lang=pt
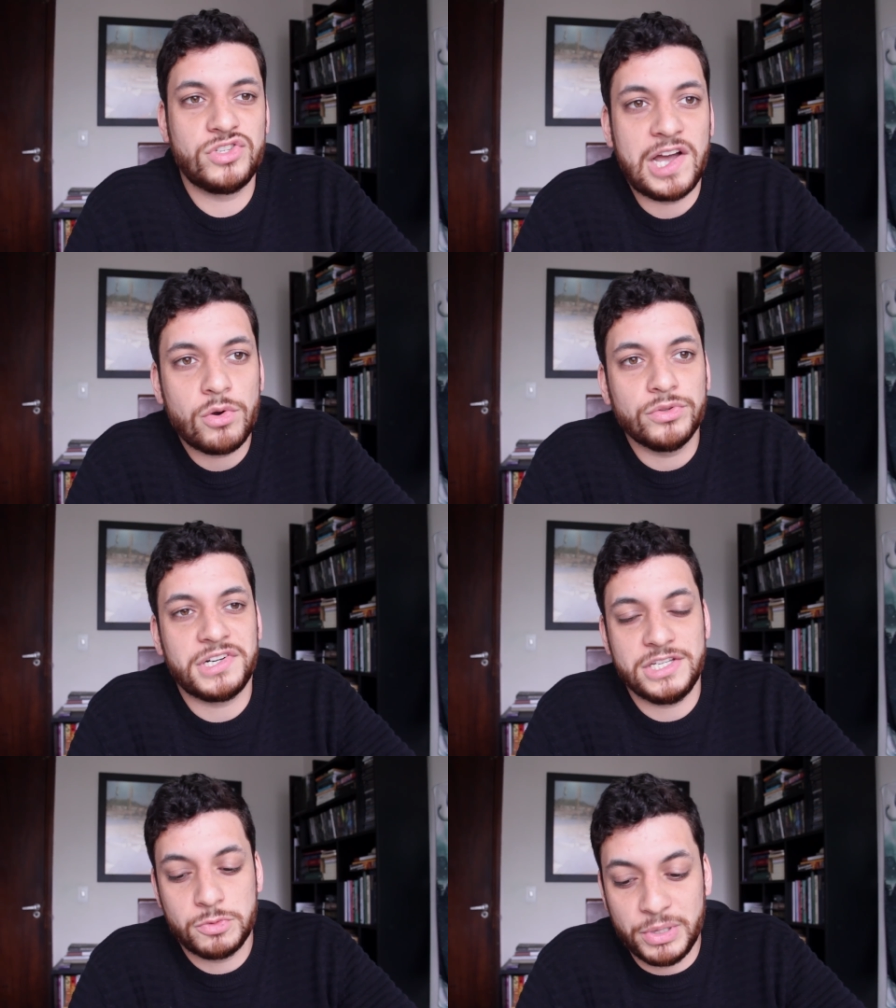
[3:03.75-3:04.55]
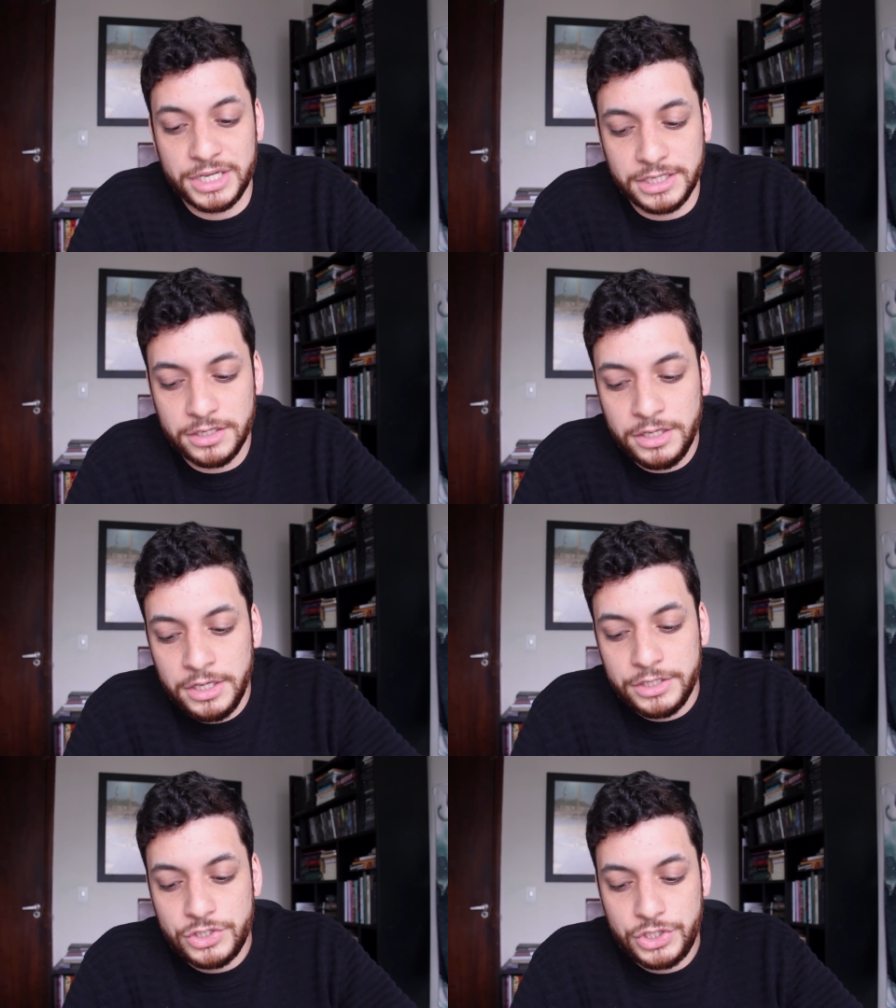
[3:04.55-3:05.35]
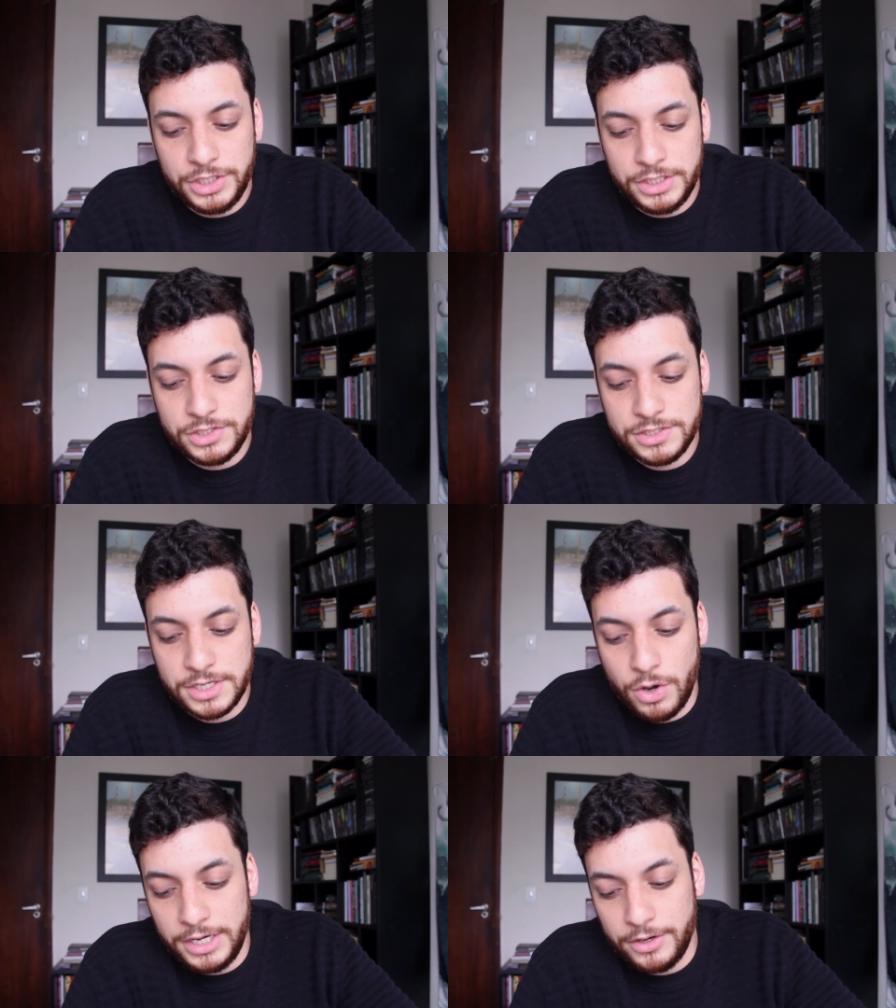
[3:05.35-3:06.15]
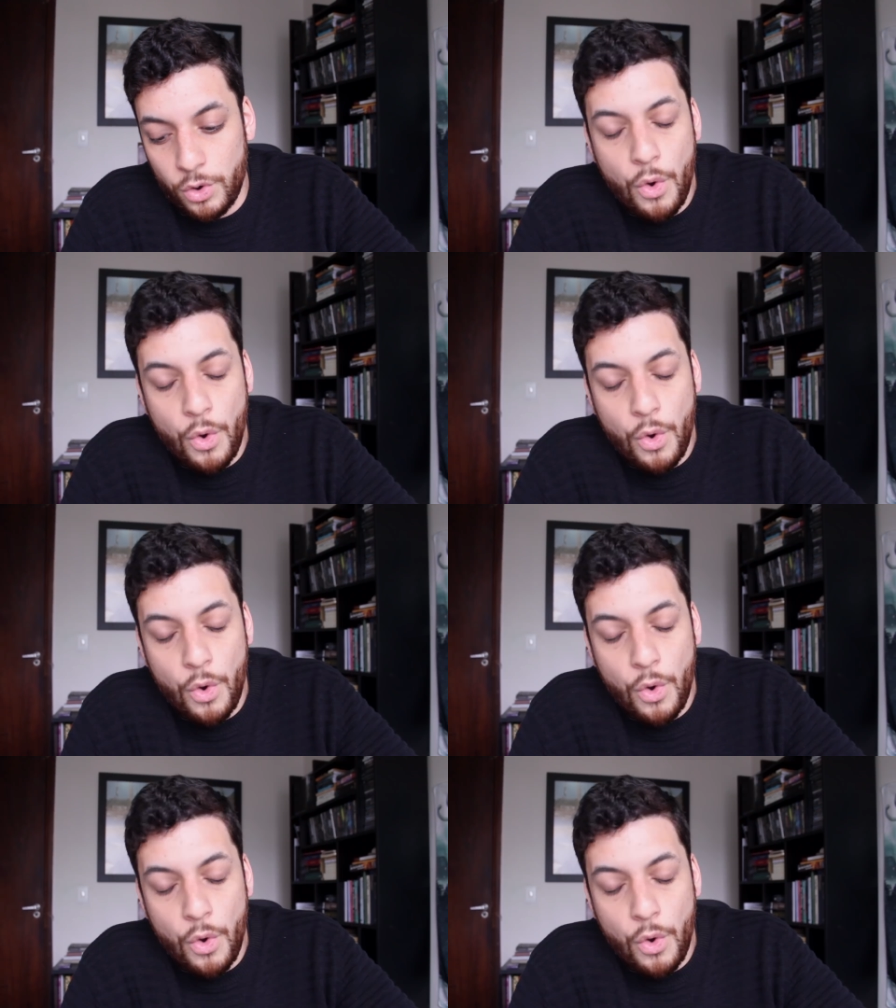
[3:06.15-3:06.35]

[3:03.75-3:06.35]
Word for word: usar contra a Espanha de dizer, olha,